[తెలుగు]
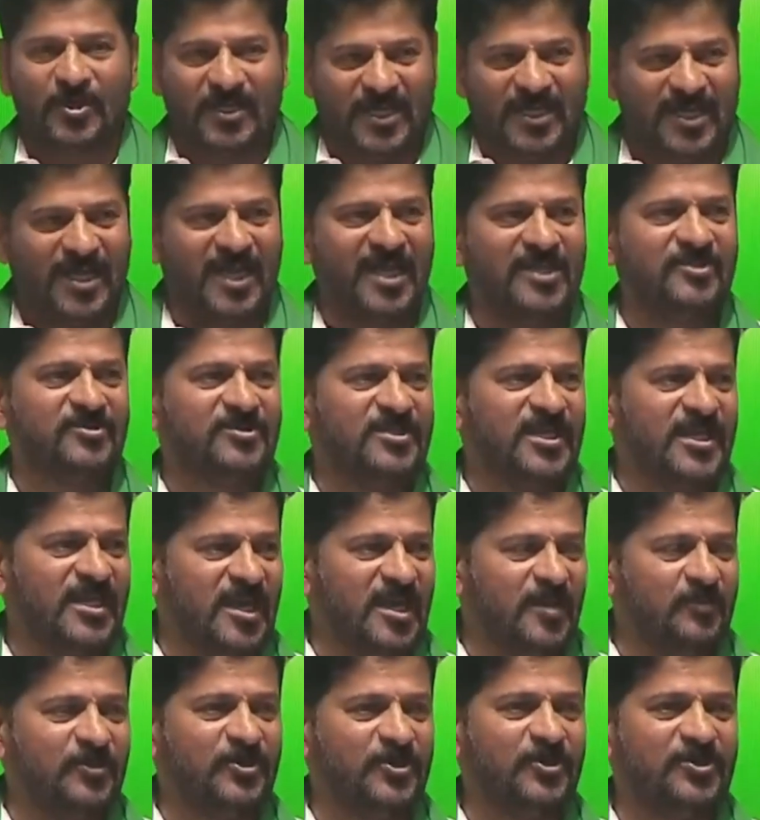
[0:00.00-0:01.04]
కొడంగల్ను
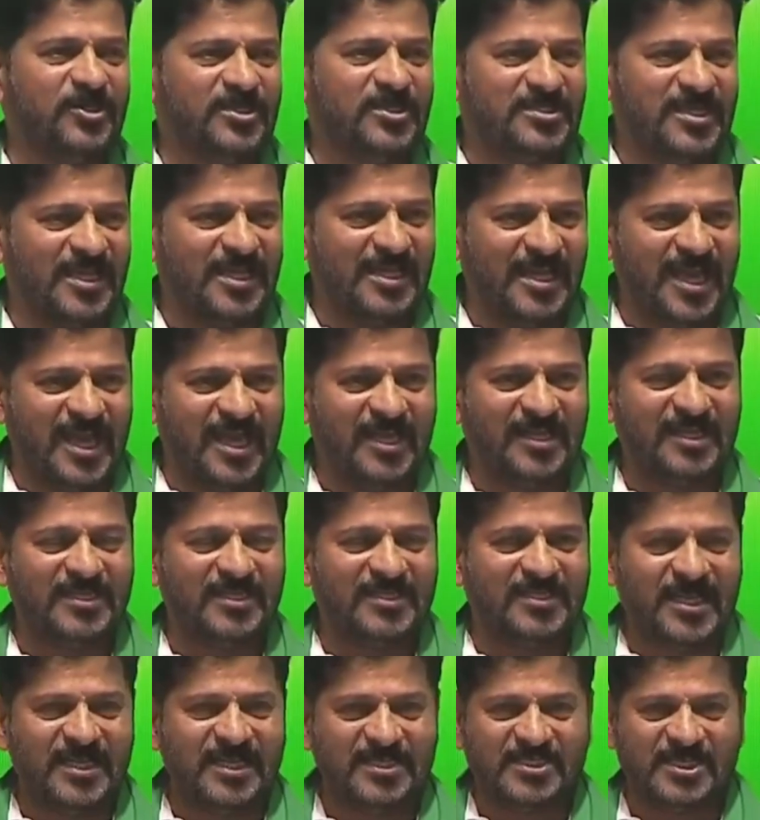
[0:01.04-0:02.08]
నేను అభివృద్ధి
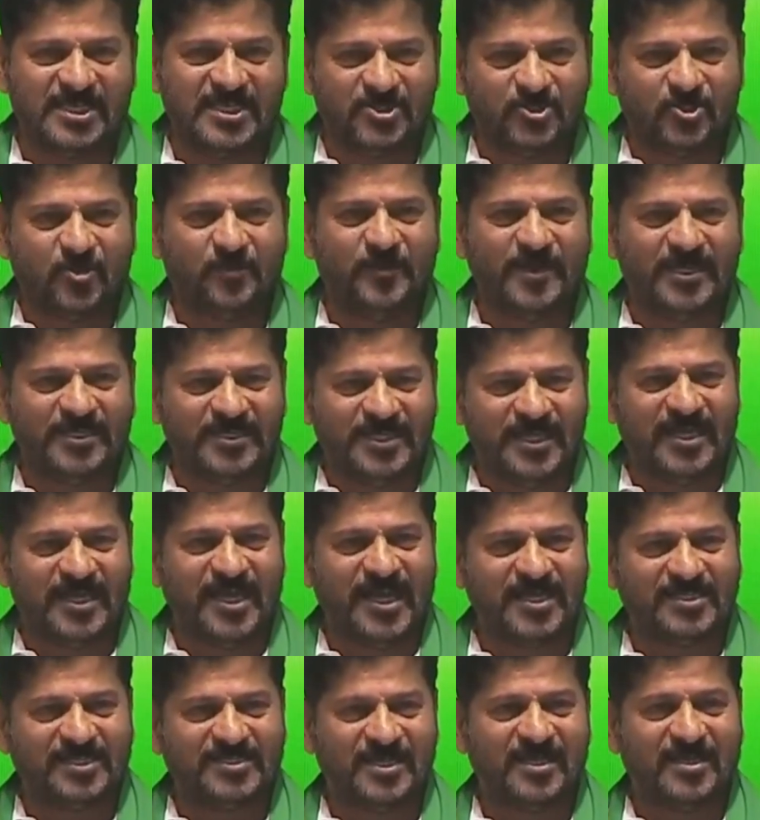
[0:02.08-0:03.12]
చేయాలంటే చిచ్చు పెట్టి
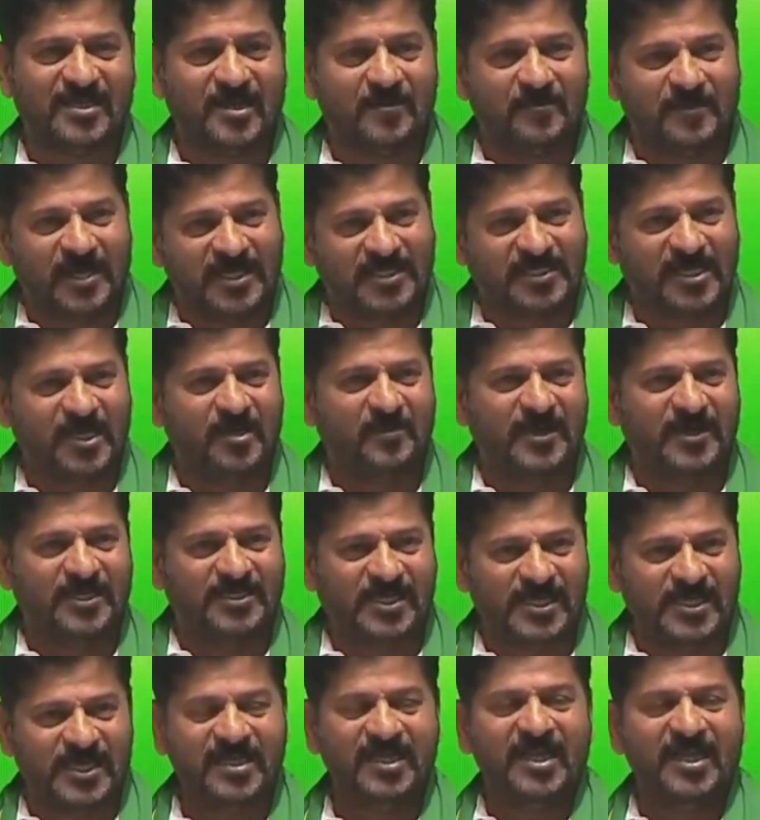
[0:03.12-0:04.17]
లగచర్ల మంటలు
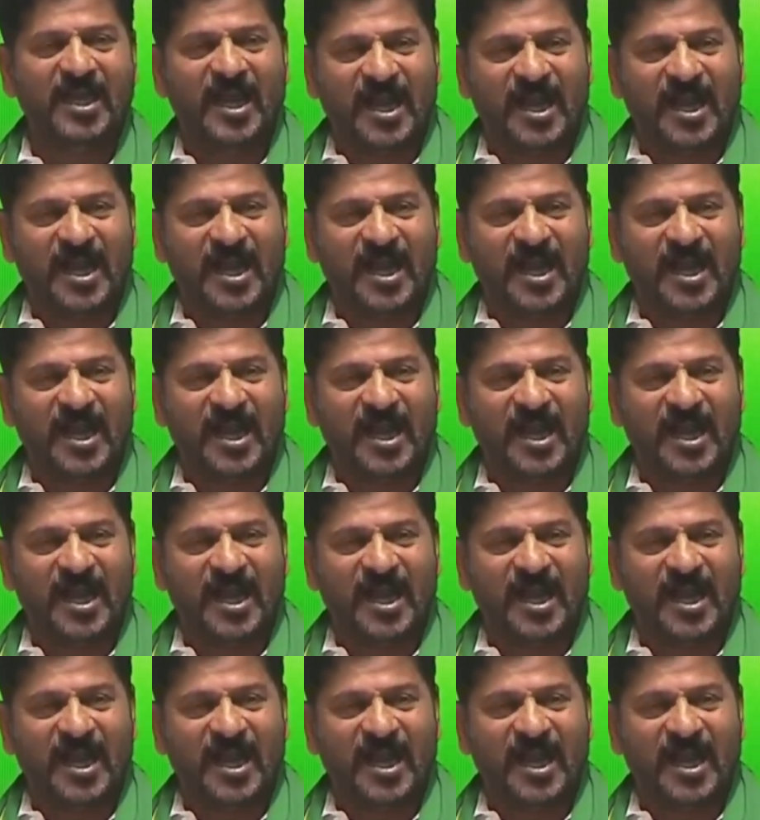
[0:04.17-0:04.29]
పెట్టి